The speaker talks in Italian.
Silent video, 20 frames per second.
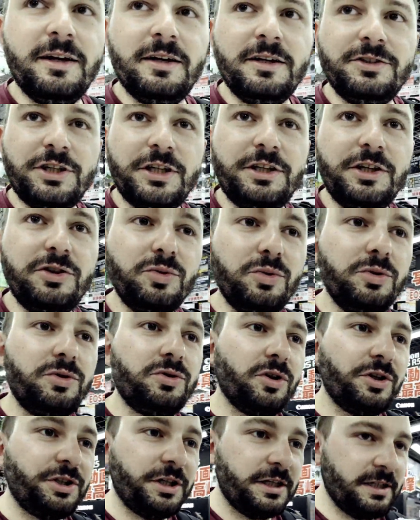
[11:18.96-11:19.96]
c'è di
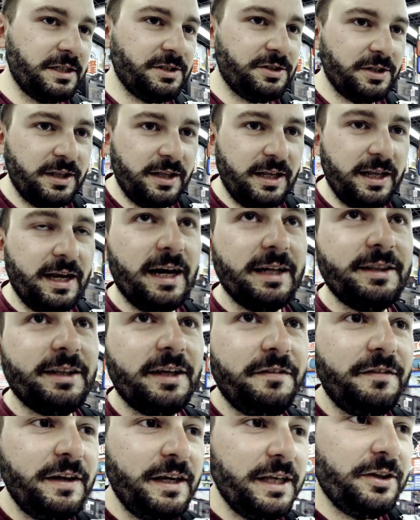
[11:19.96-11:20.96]
tutto, c'è la sezione dedicata ai
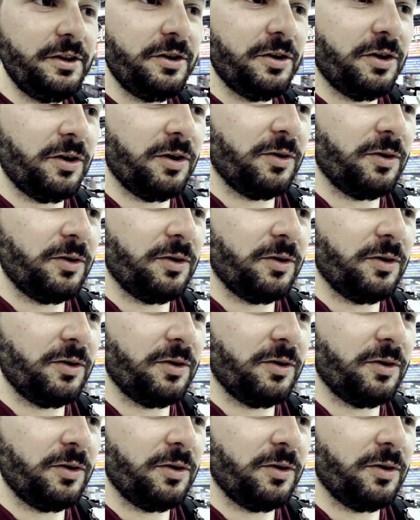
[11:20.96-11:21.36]
video,